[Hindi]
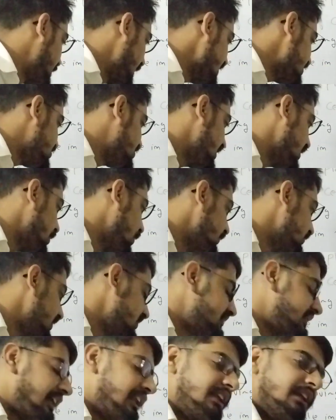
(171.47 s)
ब्रस्टिंग ऑफ
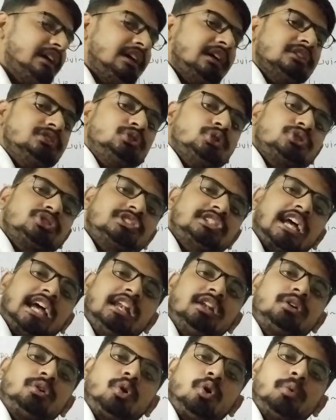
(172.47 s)
द सेल जो
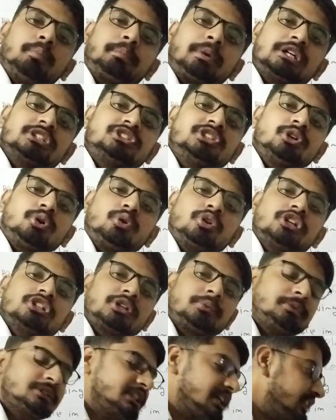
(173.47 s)
सेल को ब्रस्टिंग होने
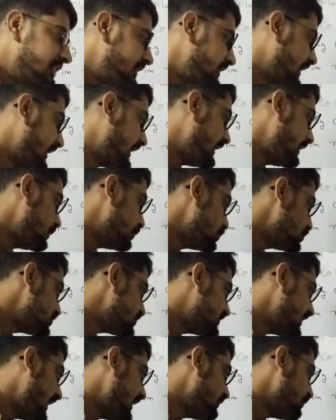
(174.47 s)
से बचाती है
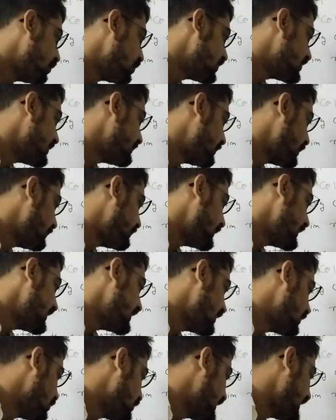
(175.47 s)
उस सेल वॉल की
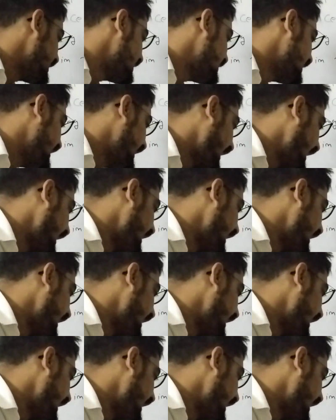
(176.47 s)
प्रॉपर्टी को कहते